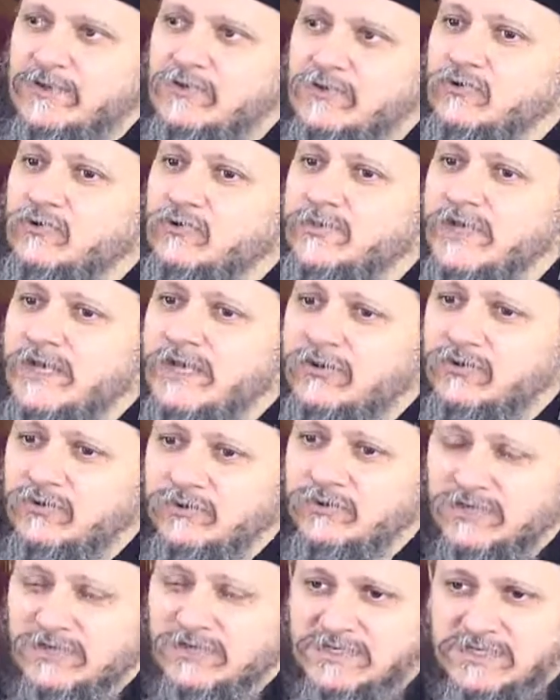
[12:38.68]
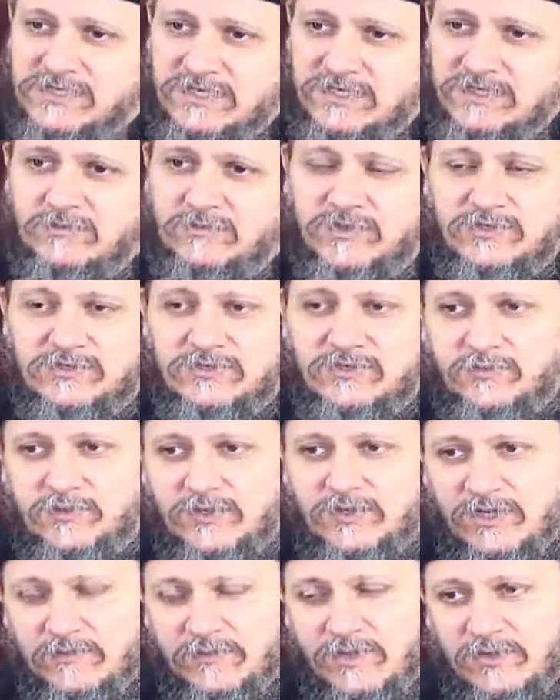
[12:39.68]
وبياخد رصيد من
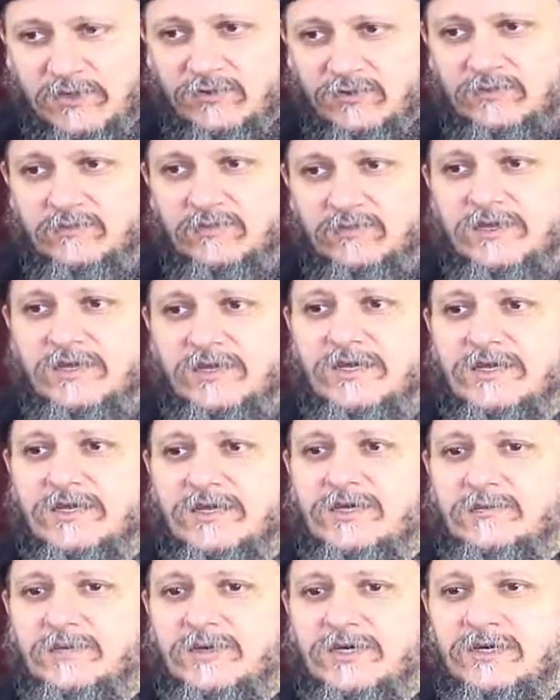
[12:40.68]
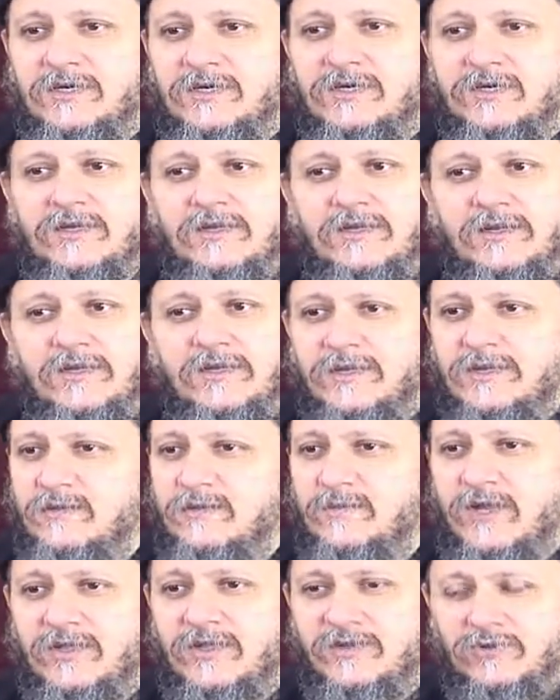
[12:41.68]
ربنا بياخد من الينابيع الغير
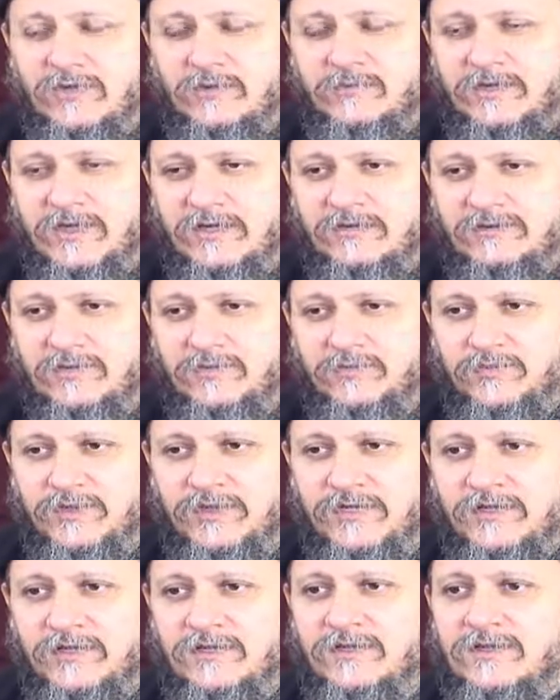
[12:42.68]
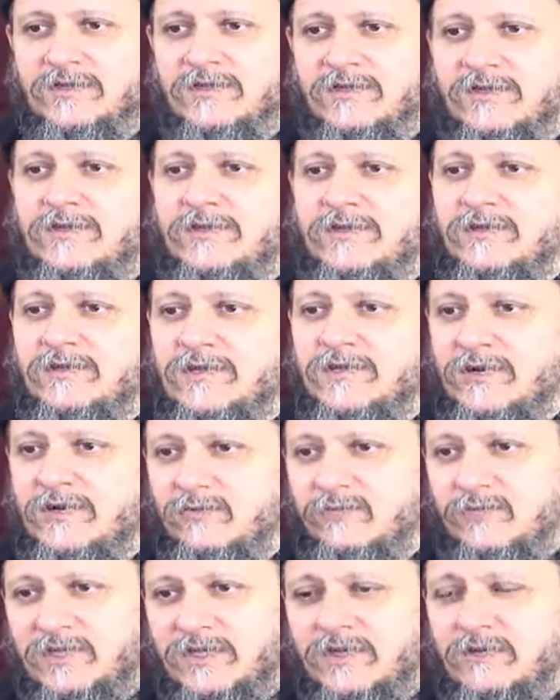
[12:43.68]
المحدودة بتاعت ربنا
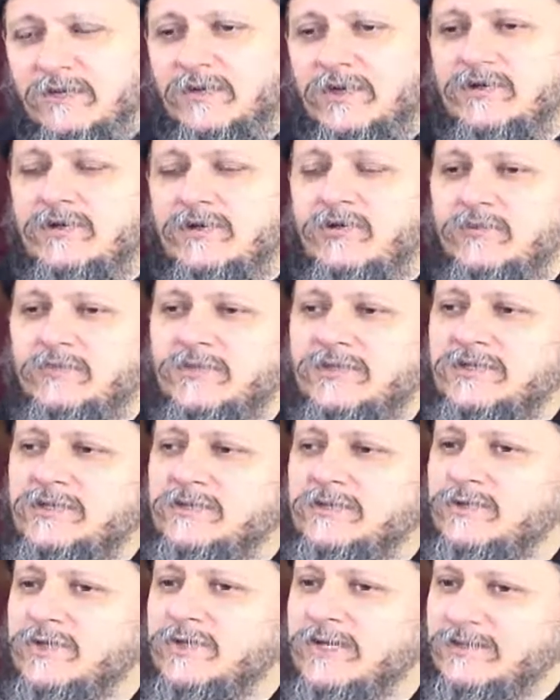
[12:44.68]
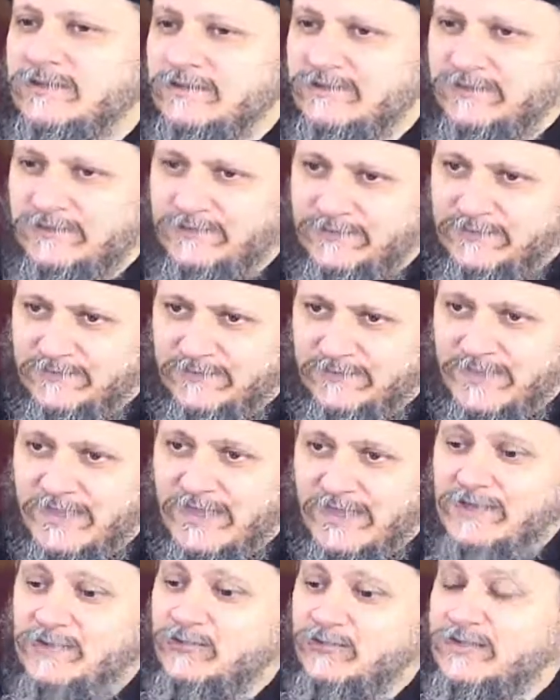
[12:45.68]
ياخد من ينابيع الحب دي ويقدم
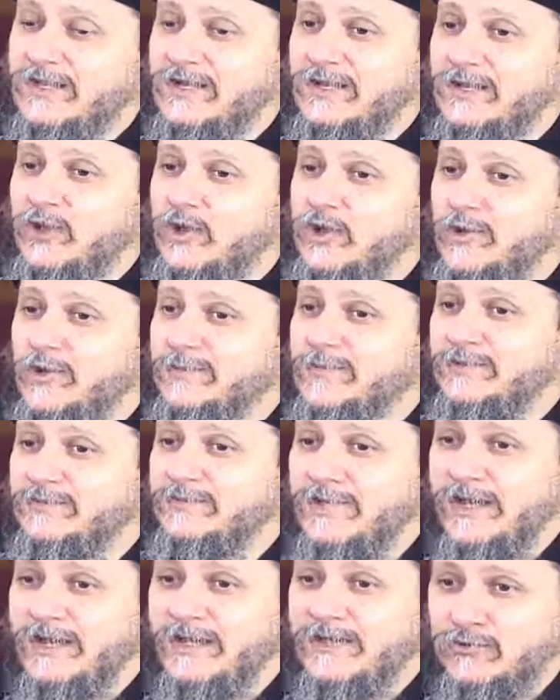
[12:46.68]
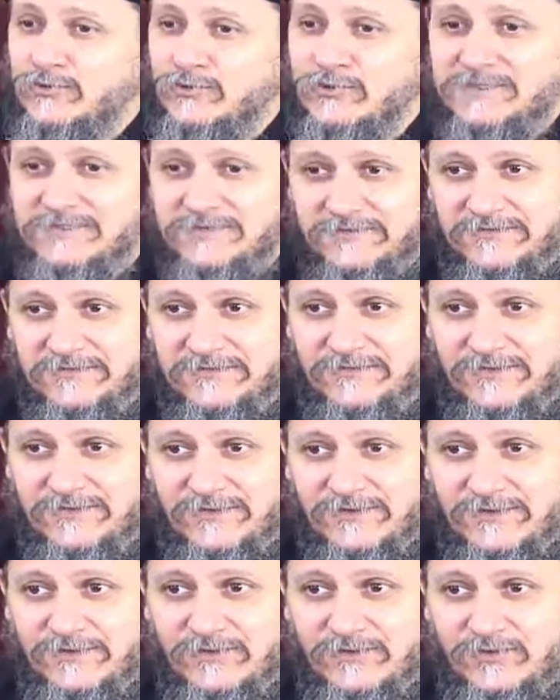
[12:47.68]
وده الحب بتاع يوسف
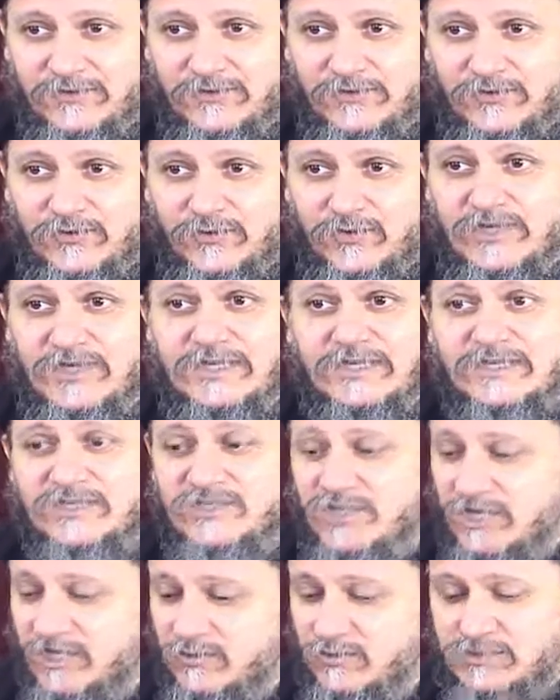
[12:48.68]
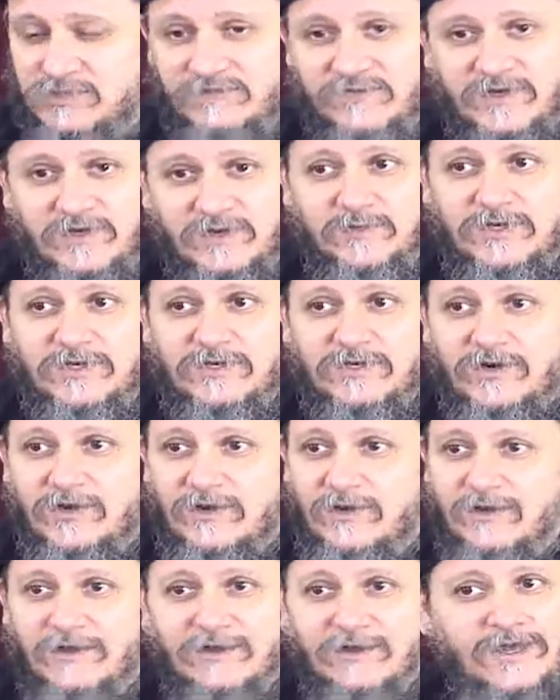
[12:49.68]
تقول لي لا ده شكل يوسف كان
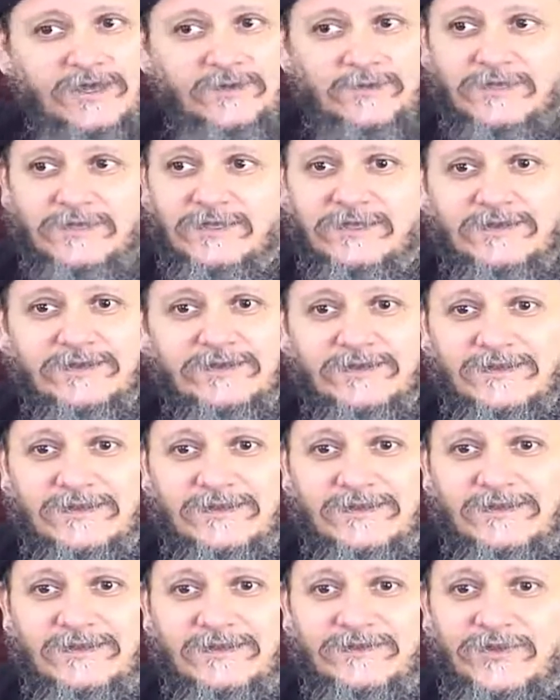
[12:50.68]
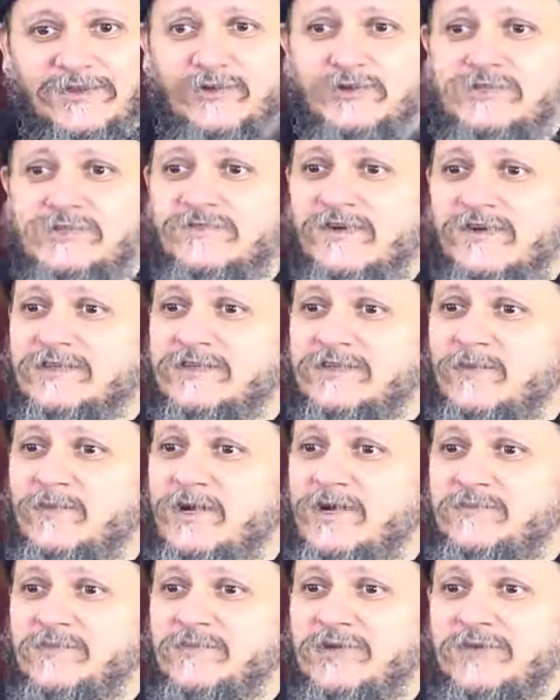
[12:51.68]
بيكرهها ابدا ده يوسف اكتر
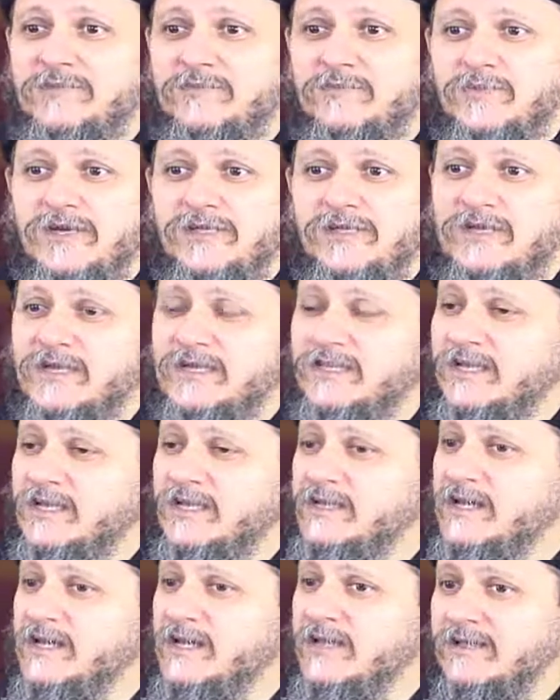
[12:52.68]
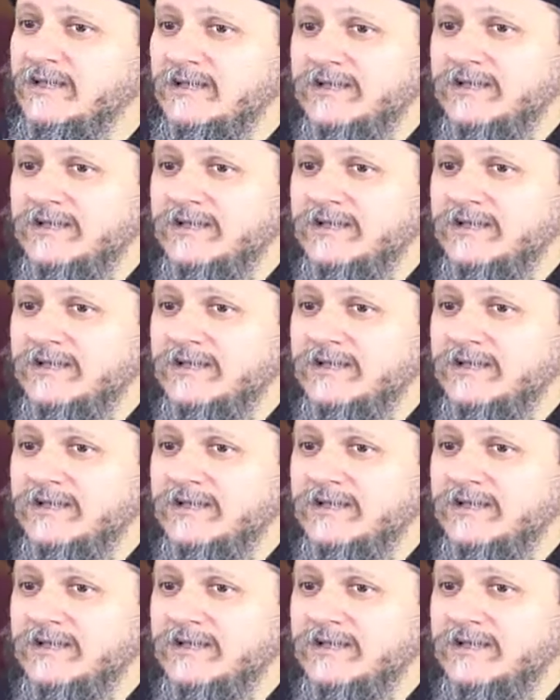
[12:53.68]
واحد بيحبها دي كانت هي